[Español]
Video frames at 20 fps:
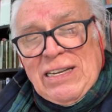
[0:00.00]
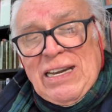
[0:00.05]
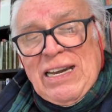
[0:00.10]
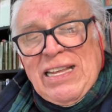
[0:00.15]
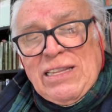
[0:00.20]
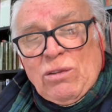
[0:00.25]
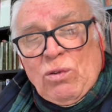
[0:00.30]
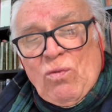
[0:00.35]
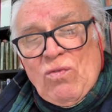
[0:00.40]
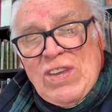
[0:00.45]

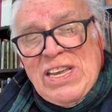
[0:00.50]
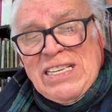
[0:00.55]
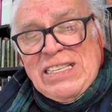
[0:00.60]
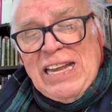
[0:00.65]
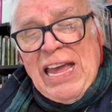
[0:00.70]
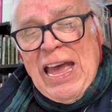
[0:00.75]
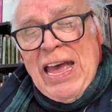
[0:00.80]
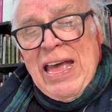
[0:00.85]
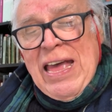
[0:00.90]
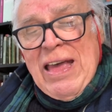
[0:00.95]

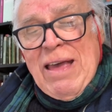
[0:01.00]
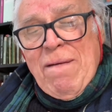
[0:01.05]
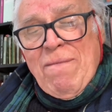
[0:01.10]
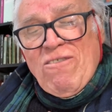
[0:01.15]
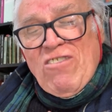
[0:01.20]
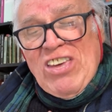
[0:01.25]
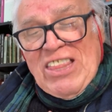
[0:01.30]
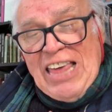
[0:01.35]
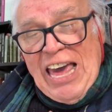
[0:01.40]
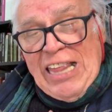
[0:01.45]
estuviera,
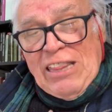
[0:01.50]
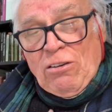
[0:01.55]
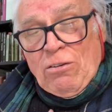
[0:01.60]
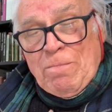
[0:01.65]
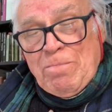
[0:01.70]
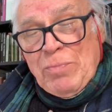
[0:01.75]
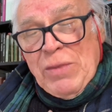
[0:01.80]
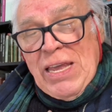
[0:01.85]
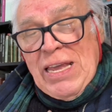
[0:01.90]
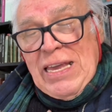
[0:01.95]

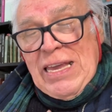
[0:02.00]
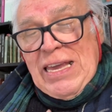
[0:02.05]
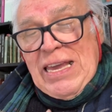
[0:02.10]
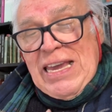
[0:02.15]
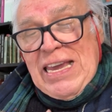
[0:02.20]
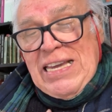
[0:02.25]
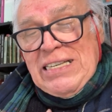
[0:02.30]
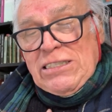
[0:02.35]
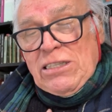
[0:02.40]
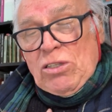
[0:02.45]
vedado.
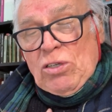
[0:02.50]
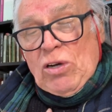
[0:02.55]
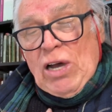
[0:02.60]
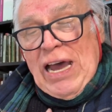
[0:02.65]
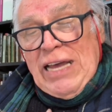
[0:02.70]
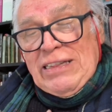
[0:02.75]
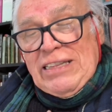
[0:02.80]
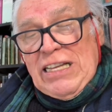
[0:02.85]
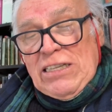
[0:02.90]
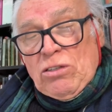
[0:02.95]
Esto
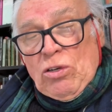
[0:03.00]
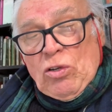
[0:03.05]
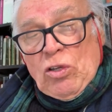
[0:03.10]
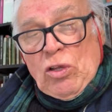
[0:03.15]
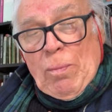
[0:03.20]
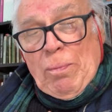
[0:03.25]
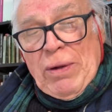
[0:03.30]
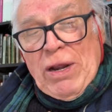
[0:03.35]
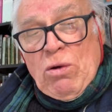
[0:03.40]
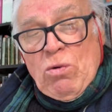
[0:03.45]
ante
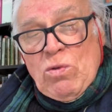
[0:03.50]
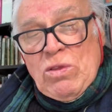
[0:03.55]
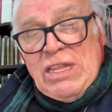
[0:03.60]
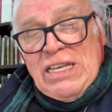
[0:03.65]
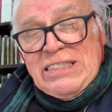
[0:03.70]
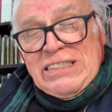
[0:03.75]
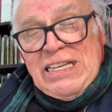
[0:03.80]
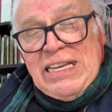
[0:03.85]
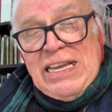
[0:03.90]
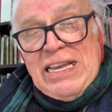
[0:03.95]
todo,
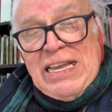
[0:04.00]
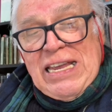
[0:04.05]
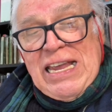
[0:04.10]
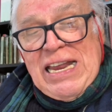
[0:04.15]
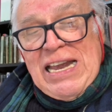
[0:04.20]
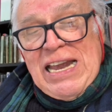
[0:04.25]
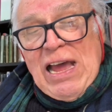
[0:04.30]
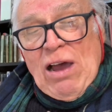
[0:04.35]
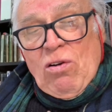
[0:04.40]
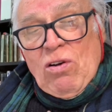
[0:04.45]
pregúntese
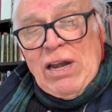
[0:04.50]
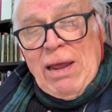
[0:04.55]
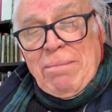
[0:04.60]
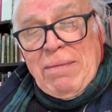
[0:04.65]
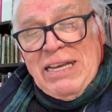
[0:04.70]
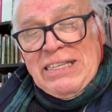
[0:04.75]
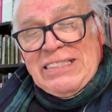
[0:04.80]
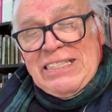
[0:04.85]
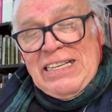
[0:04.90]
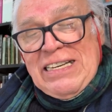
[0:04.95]
en la hora
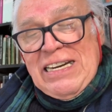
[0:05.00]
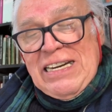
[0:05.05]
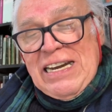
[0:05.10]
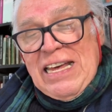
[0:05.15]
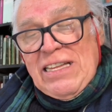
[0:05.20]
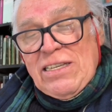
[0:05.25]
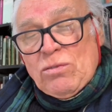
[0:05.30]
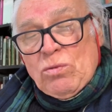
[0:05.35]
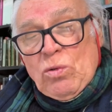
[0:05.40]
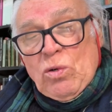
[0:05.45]
más
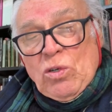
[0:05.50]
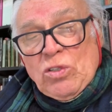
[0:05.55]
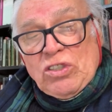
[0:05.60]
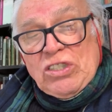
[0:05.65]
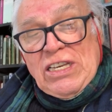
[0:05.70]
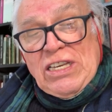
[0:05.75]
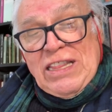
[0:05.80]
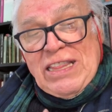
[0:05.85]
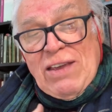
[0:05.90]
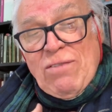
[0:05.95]
serena de su
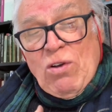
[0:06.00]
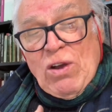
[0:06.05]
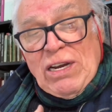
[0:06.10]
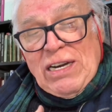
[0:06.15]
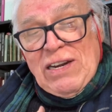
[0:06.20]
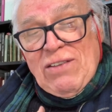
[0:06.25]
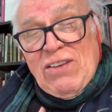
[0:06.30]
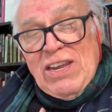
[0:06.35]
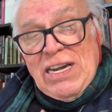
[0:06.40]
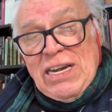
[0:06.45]
noche, ¿debo
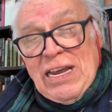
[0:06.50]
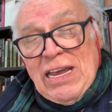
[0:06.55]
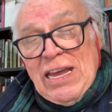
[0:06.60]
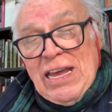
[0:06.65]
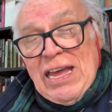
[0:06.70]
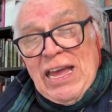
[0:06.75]
escribir?